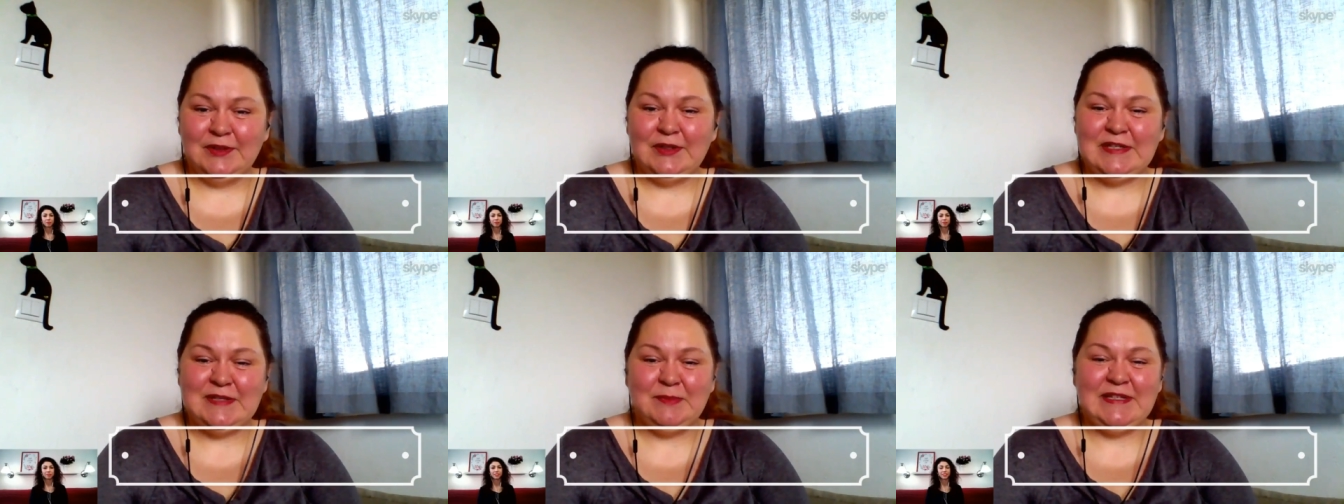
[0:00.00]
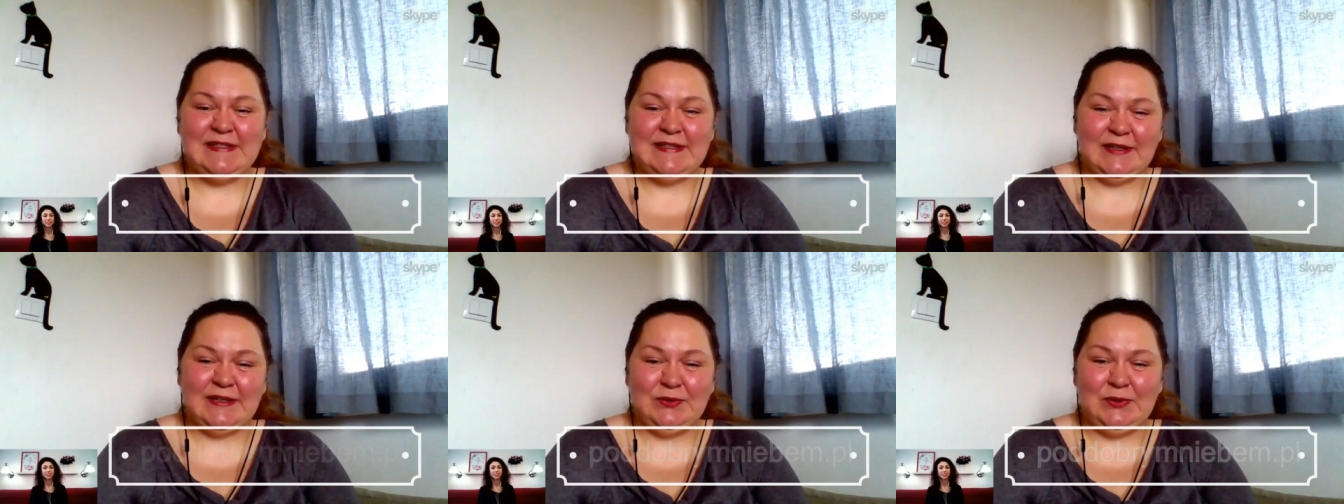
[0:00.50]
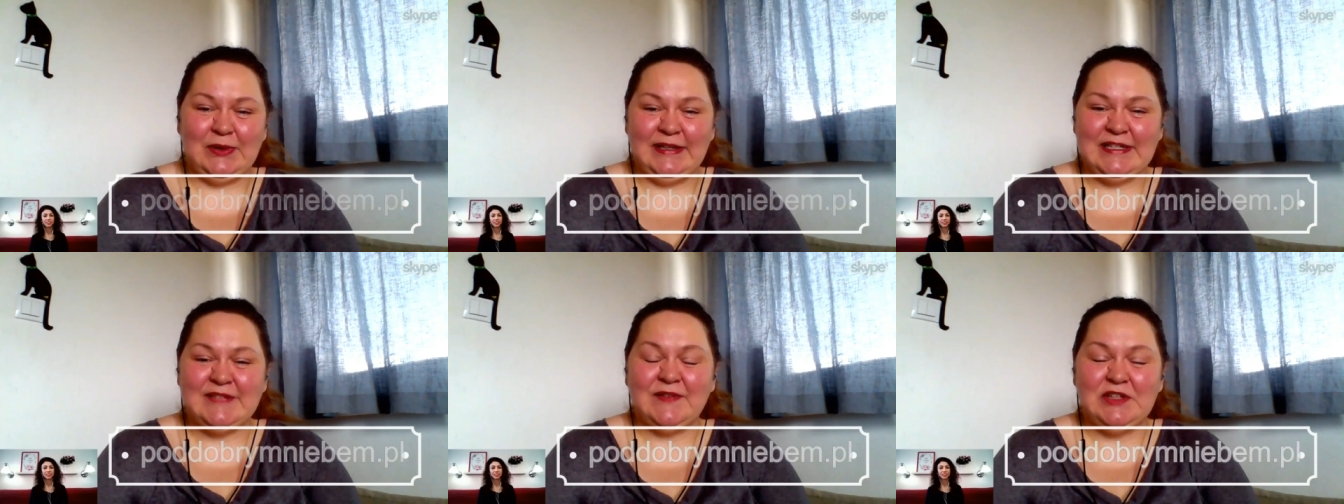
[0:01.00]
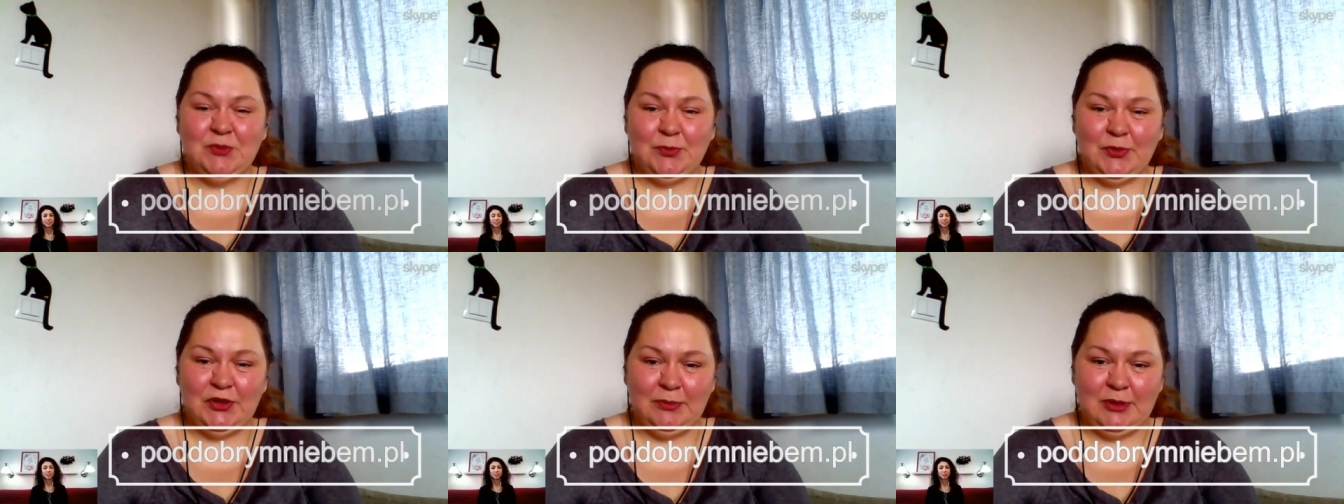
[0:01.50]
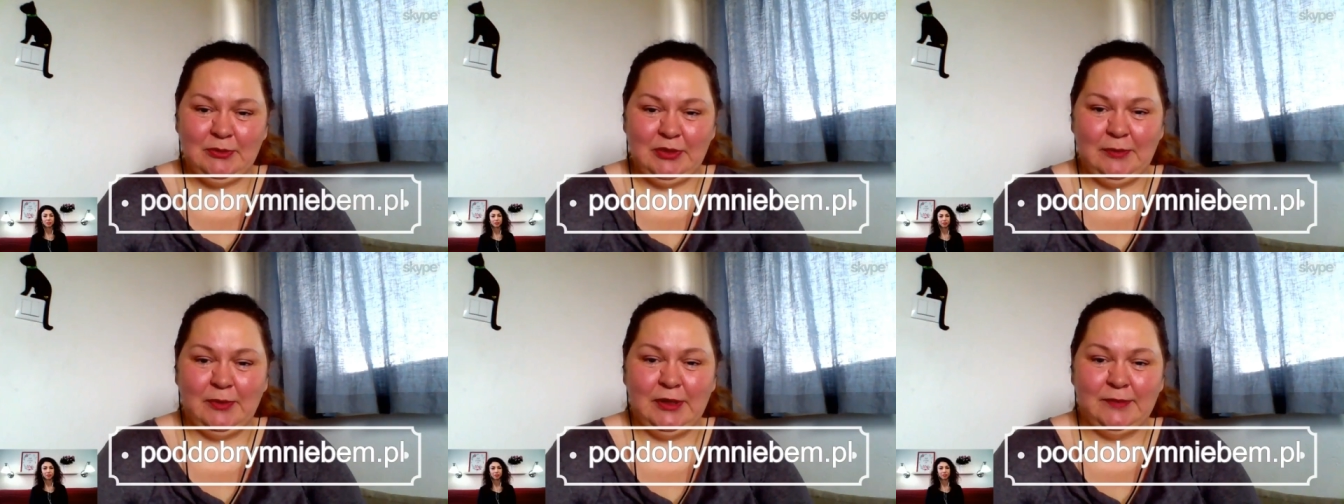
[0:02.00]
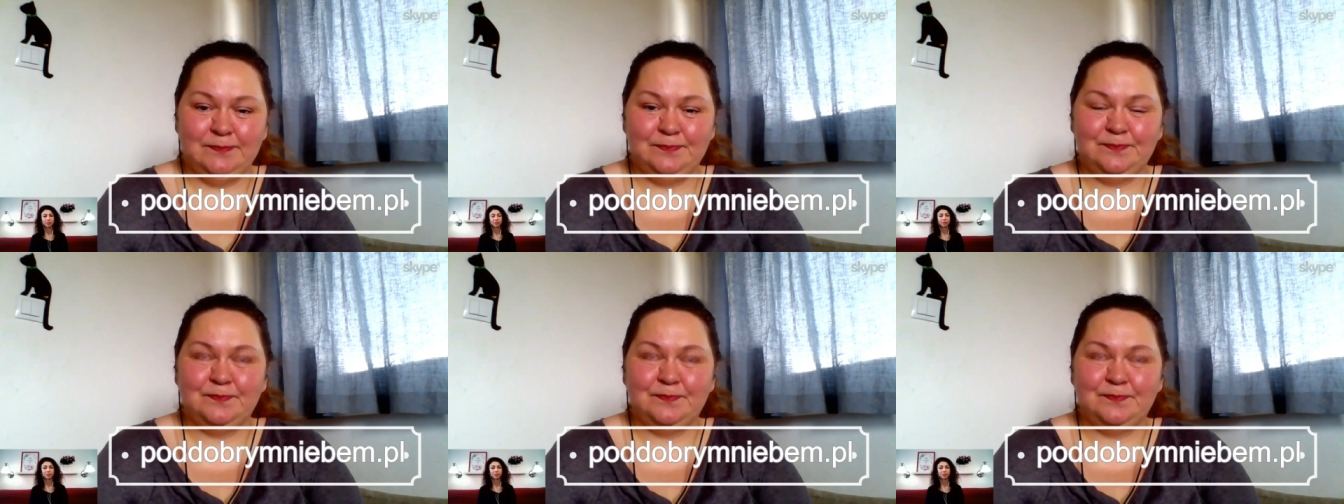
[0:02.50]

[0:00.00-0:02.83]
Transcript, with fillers: To jest miejsce, które nazwaliśmy pod dobrym niebem.